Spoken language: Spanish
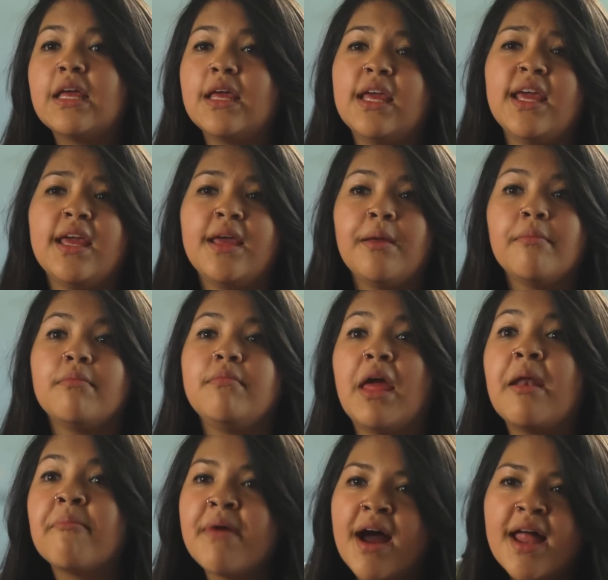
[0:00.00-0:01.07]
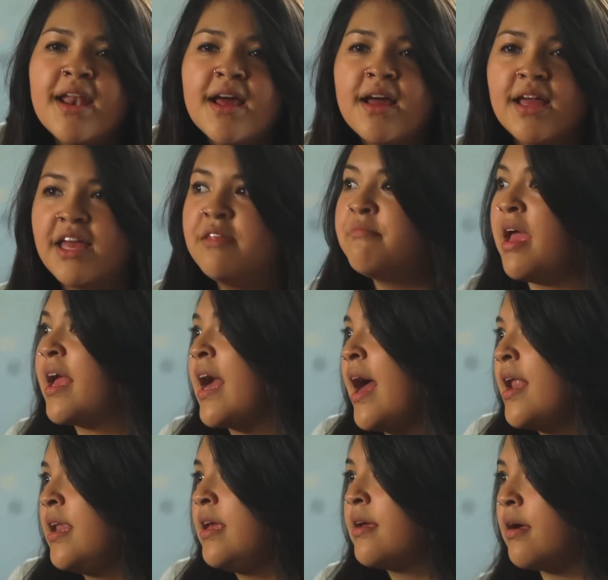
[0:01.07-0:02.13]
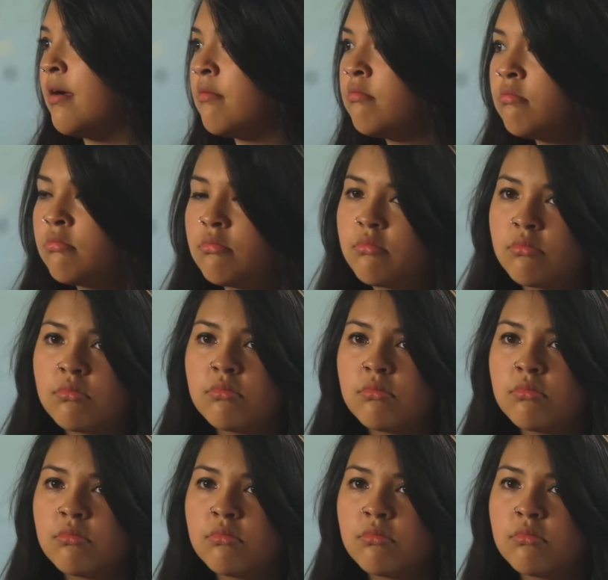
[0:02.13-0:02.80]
y mi hermana es mecánica. Muy